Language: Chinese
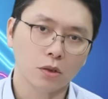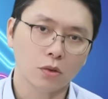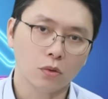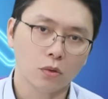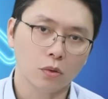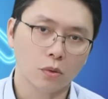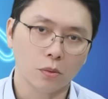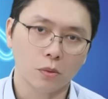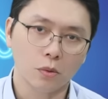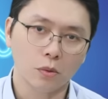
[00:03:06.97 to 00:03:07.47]

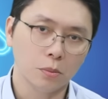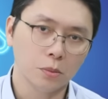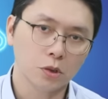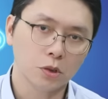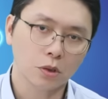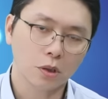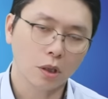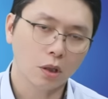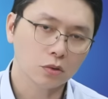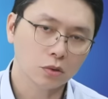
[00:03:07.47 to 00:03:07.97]
我我们就
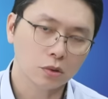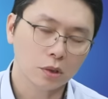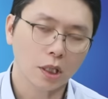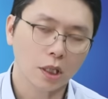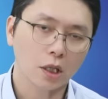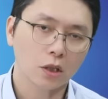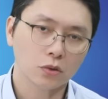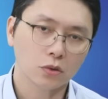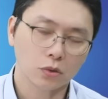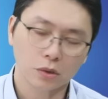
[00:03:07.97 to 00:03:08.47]
告诉大
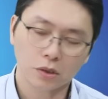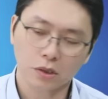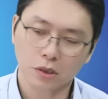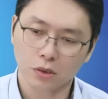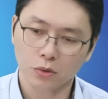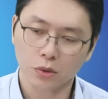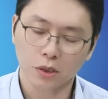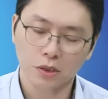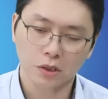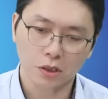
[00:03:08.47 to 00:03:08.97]
家说，十
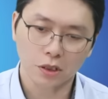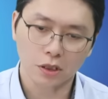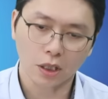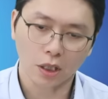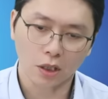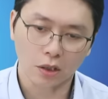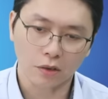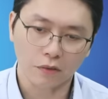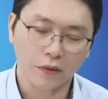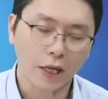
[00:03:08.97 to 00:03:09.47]
月十七
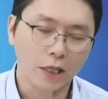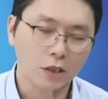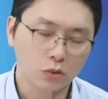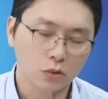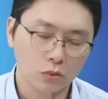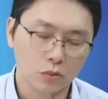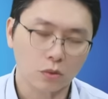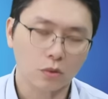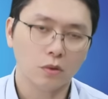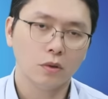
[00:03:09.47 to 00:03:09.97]
号的法
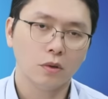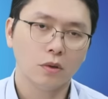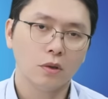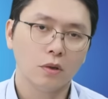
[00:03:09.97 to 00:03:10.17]
说，对，